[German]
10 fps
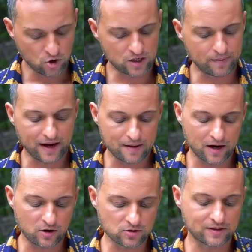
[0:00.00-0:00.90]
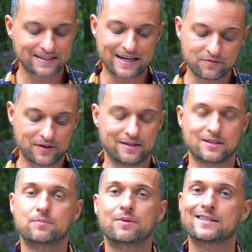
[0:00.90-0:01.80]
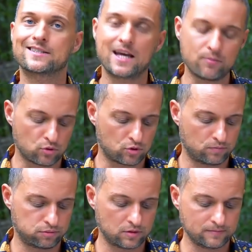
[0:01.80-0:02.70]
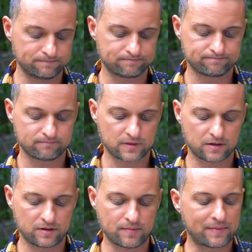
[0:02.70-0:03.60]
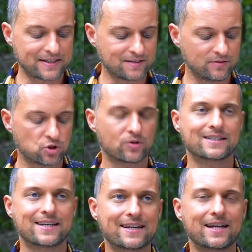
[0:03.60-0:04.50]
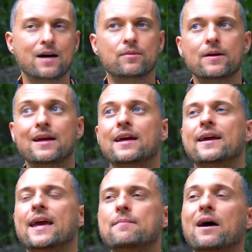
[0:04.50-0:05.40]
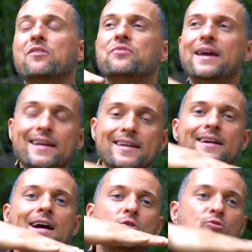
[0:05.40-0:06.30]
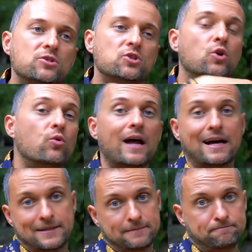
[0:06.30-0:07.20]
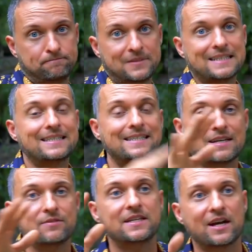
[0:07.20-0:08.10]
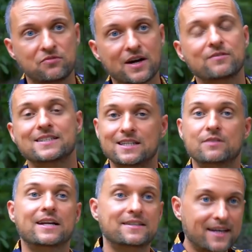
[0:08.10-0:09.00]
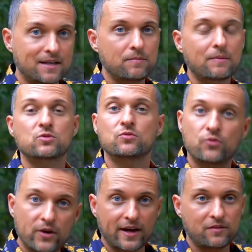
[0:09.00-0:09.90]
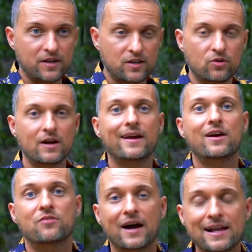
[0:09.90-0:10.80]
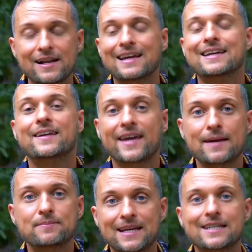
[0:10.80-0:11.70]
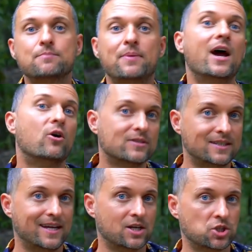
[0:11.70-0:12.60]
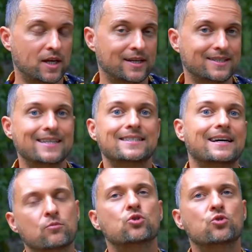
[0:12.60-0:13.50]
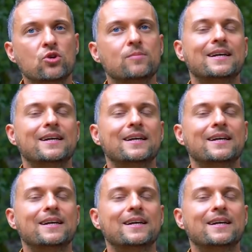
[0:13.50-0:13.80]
Und dabei kam heraus, konnte gezeigt werden, dass die Placebo-Gruppe, wie in meinem letzten Video schon gezeigt habe, immer weniger Glutation hatten. Das ist ein sehr wichtiger Fakt, was sich hier wieder deckt mit meinem zuvorigen Video, weil Krebs lässt Peroxide entstehen. Das heißt, Moleküle